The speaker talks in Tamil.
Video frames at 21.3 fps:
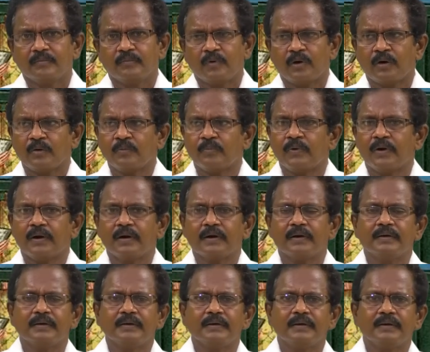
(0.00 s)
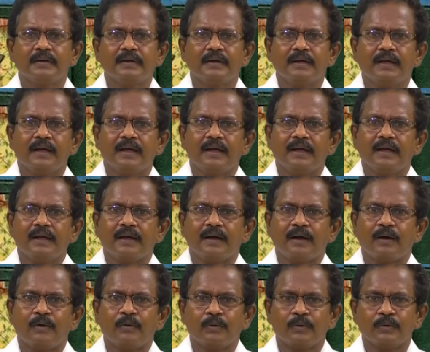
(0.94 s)
பார்ப்பா
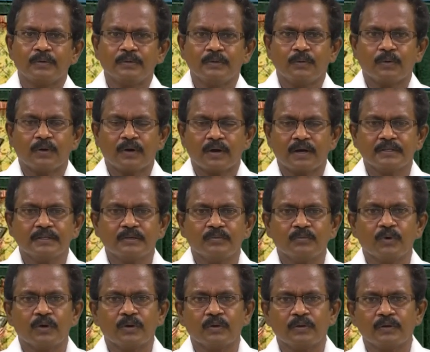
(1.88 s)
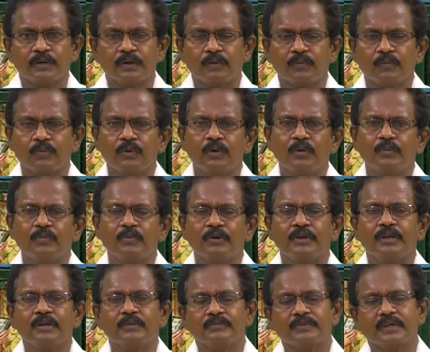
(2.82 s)
அவர் வந்து உக்காஞ்சம் போகிறவர் எவ்வளோ
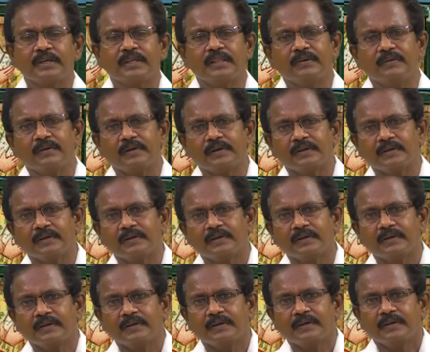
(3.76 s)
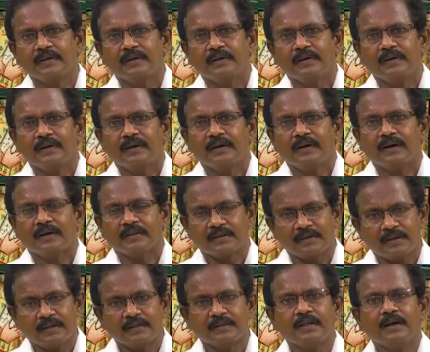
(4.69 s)
புண்ணியம் செய்தவர்
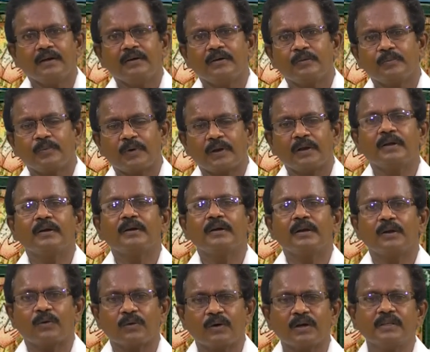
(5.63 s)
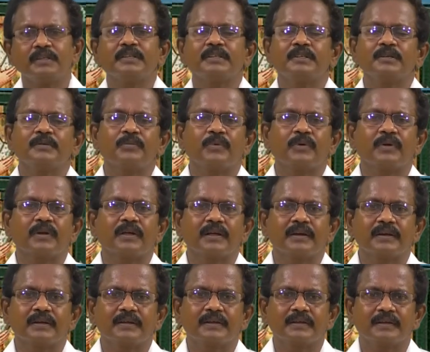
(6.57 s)
அதனால தான் அவர் பல்லக்கில் உட்காந்துக்கிட்டு
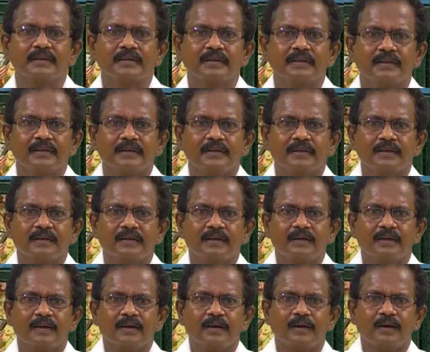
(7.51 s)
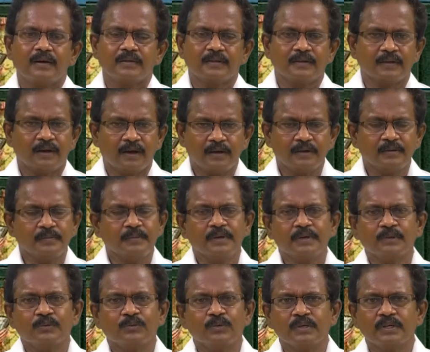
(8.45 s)
போகிறாரு அதை நாலு
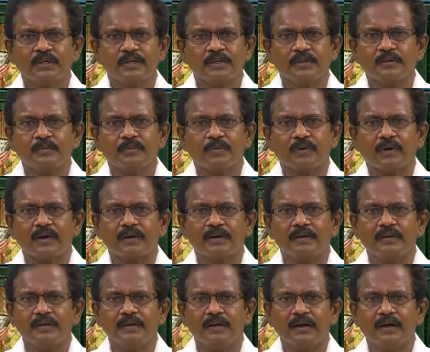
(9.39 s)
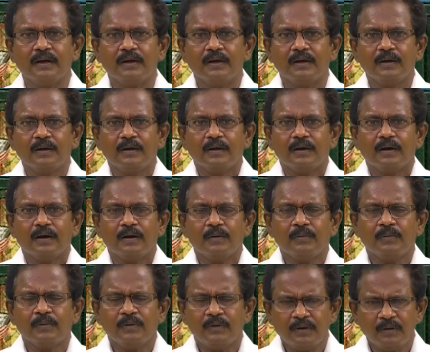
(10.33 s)
பேர் தூக்கிக்கிட்டு போகிறாங்க இல்லையா
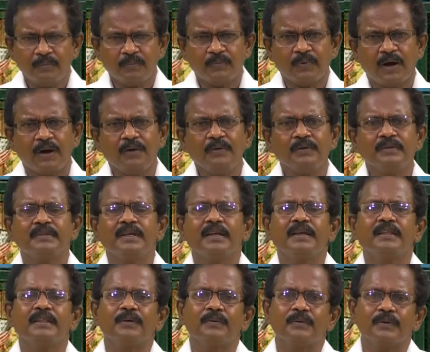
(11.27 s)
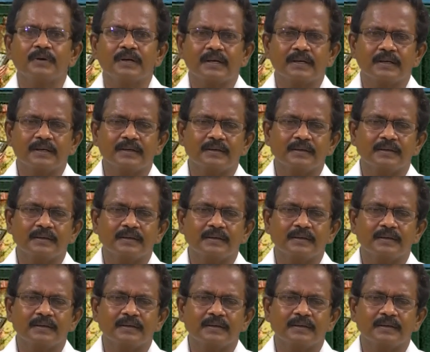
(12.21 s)
அவங்களாம் பாவம் செய்தவங்க